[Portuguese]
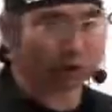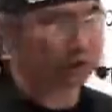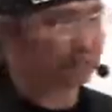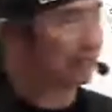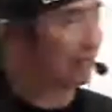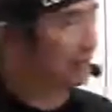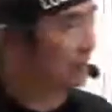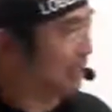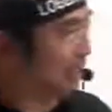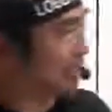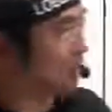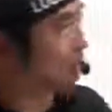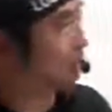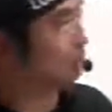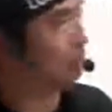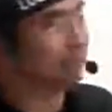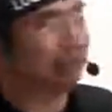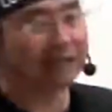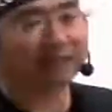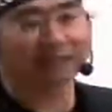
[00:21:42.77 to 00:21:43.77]
um exagero,
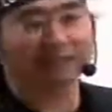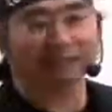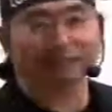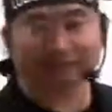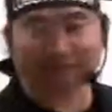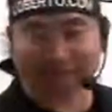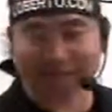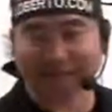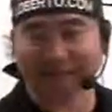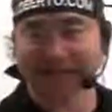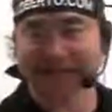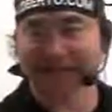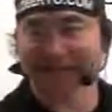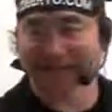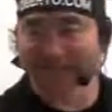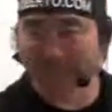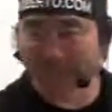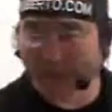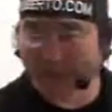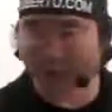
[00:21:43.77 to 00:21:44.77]
mas está se
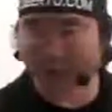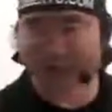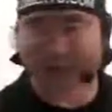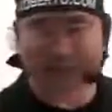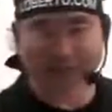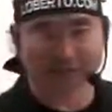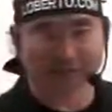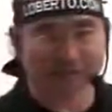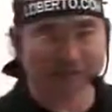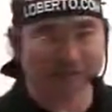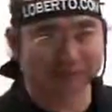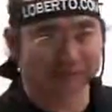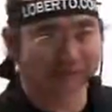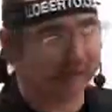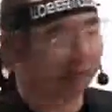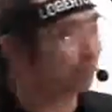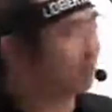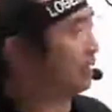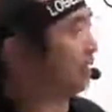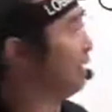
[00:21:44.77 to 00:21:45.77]
caminhando para isso,
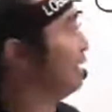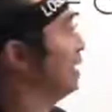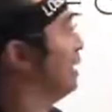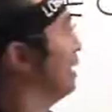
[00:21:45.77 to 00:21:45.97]
tá ok?